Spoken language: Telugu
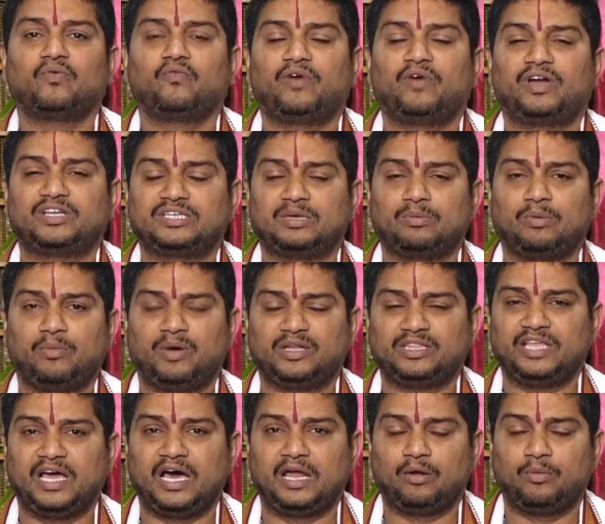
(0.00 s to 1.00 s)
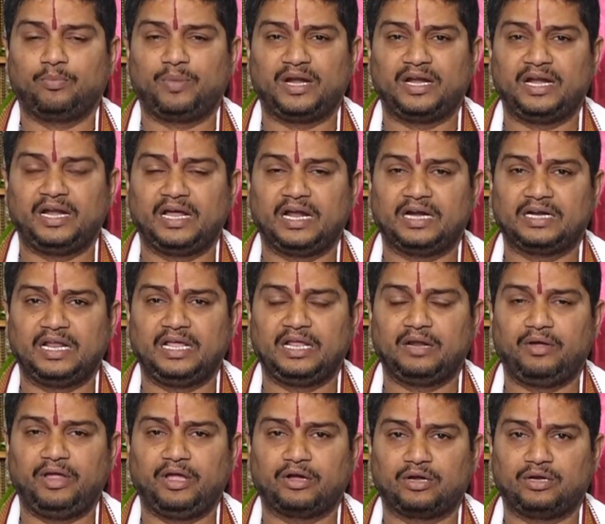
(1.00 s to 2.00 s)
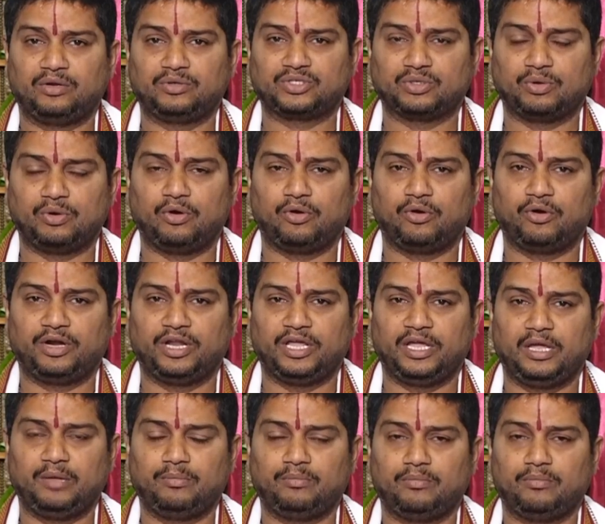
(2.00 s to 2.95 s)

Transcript: వర్జము మధ్యాహ్నం పన్నెండు గంటల ఇరవై ఒక్క నిమిషముల నుండి